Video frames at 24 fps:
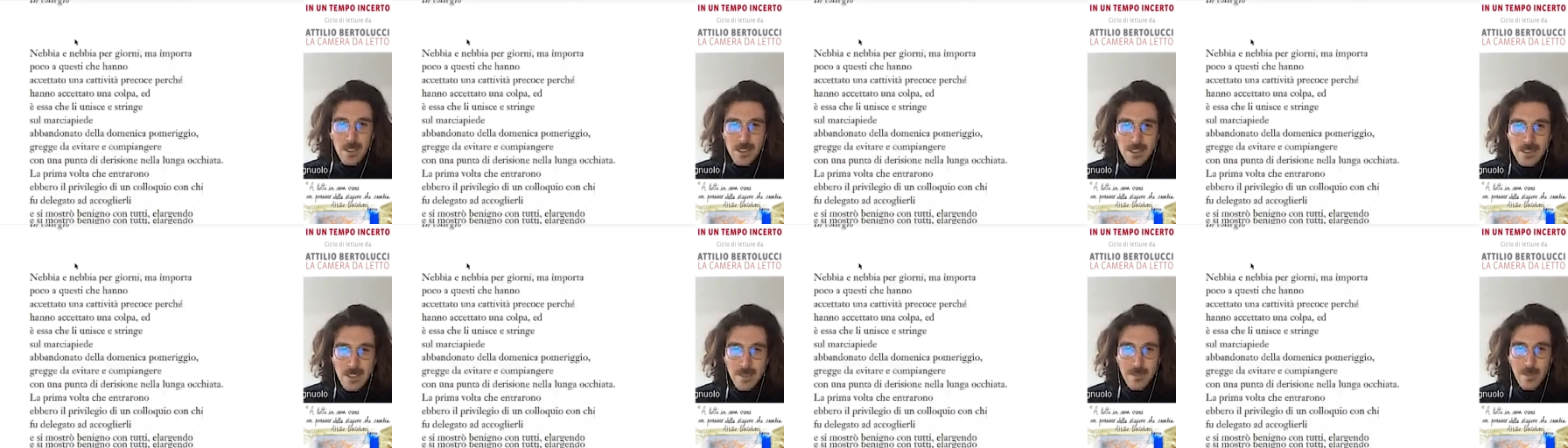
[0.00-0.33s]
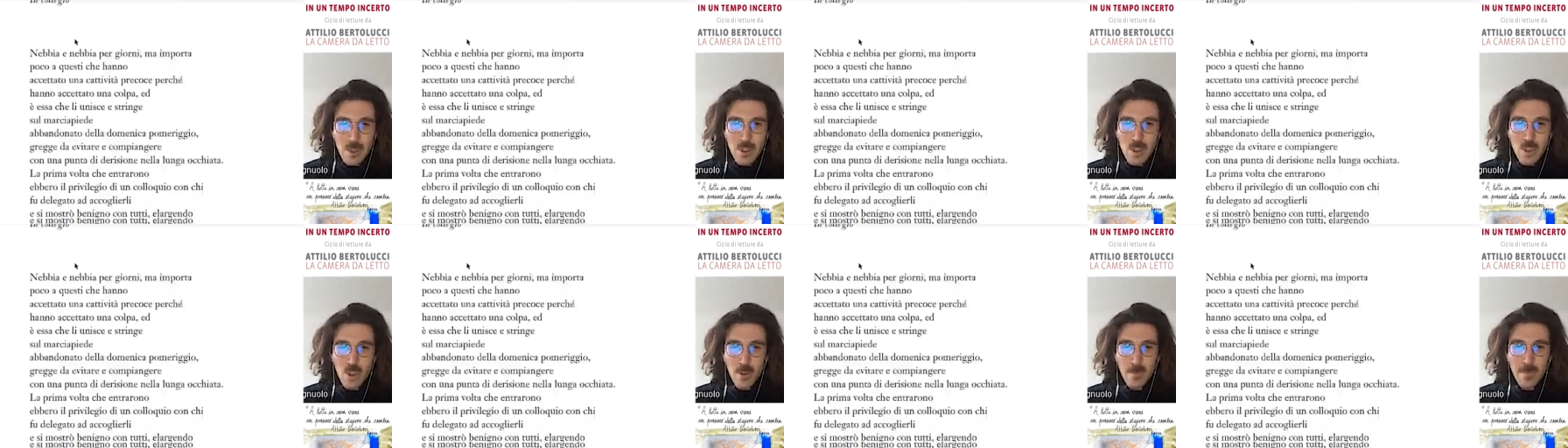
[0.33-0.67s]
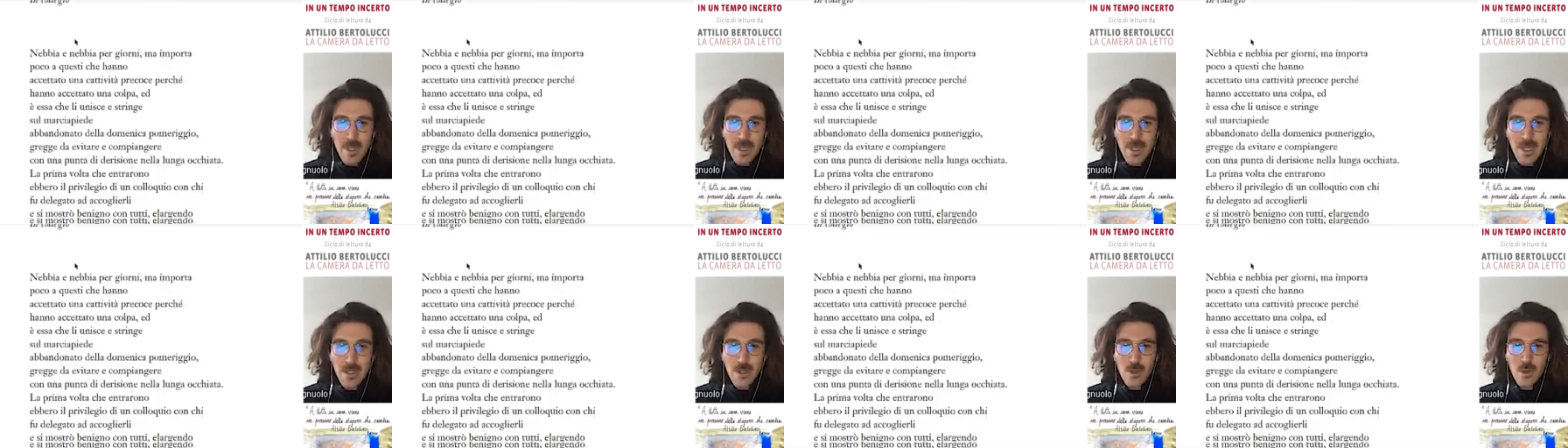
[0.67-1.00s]
e si mostrò
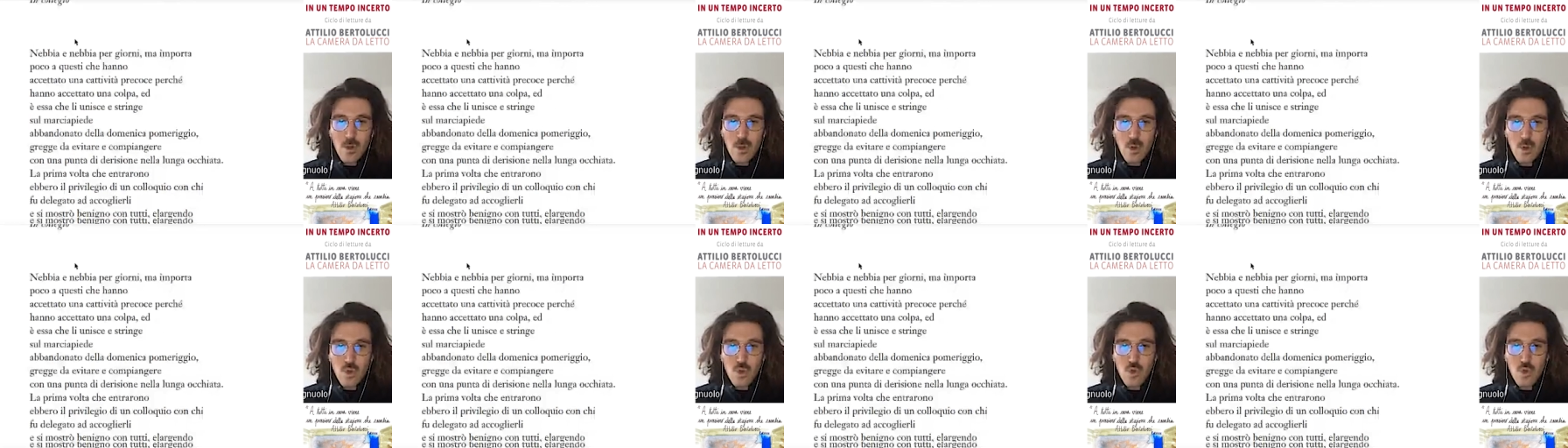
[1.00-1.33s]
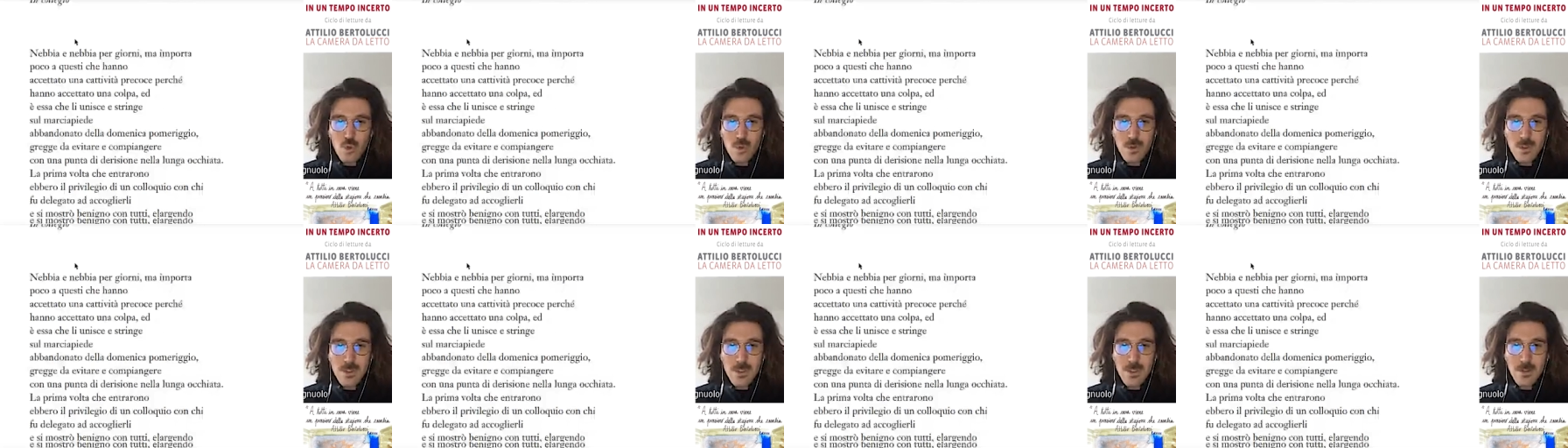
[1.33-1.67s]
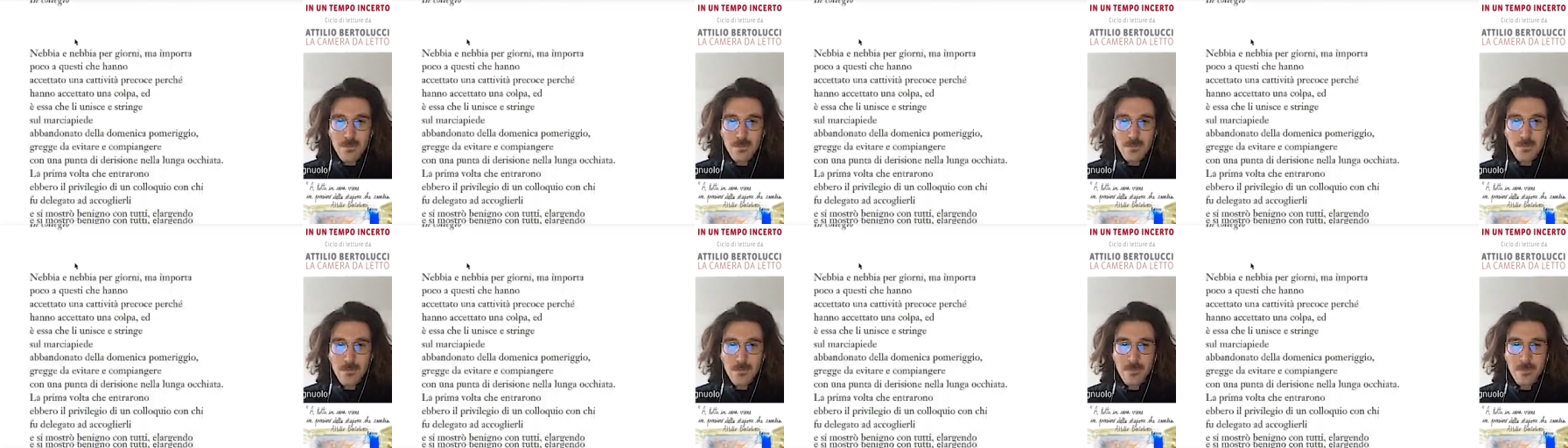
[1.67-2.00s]
benigno con
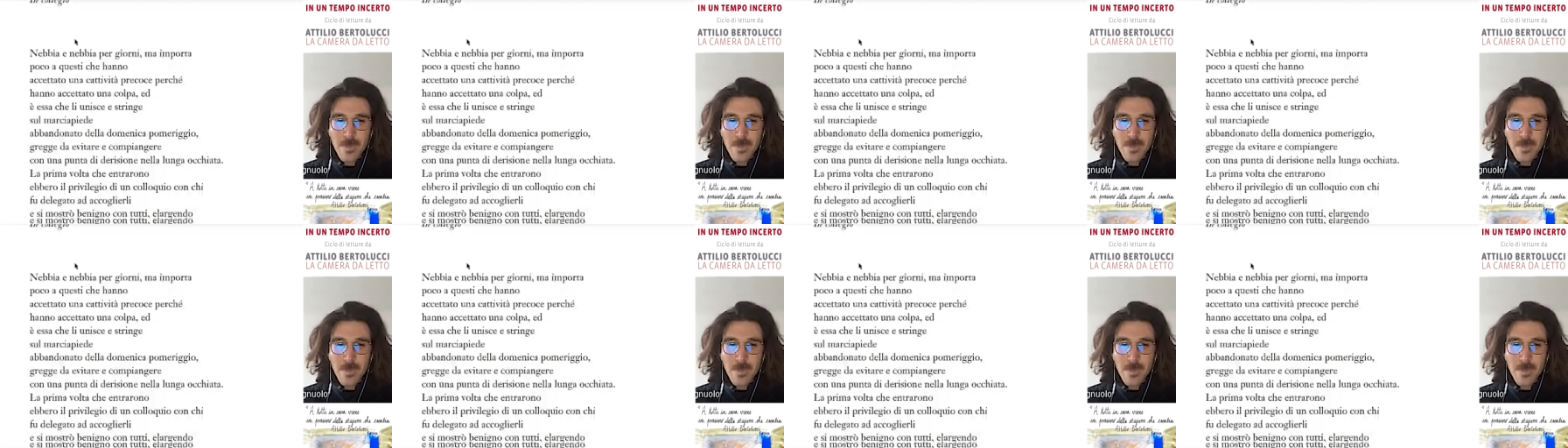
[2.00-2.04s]
tutti,